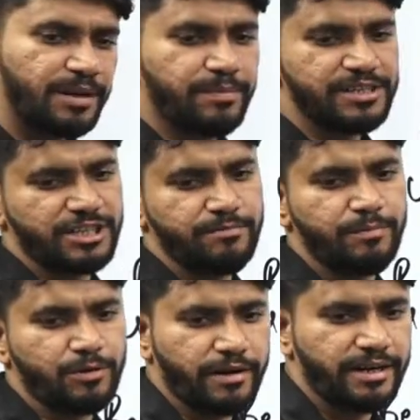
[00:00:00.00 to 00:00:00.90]
रिपल्शन भी
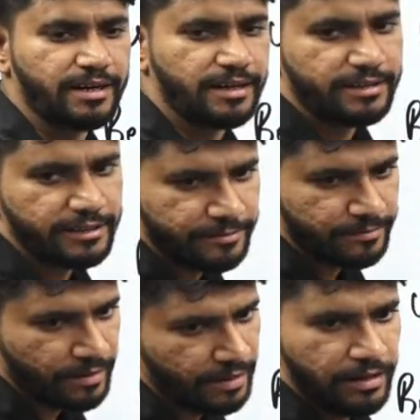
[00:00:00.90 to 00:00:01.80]
प्रोवाइड कराता है
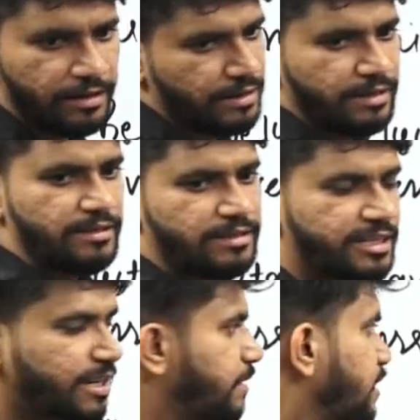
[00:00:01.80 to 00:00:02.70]

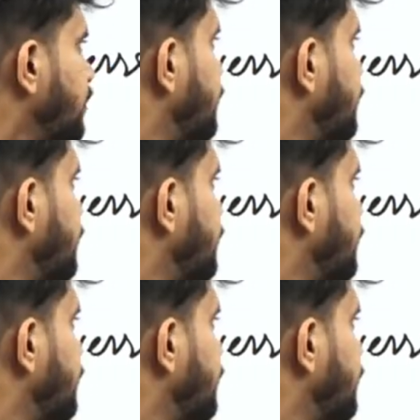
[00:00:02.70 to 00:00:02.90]
ठीक है बेटा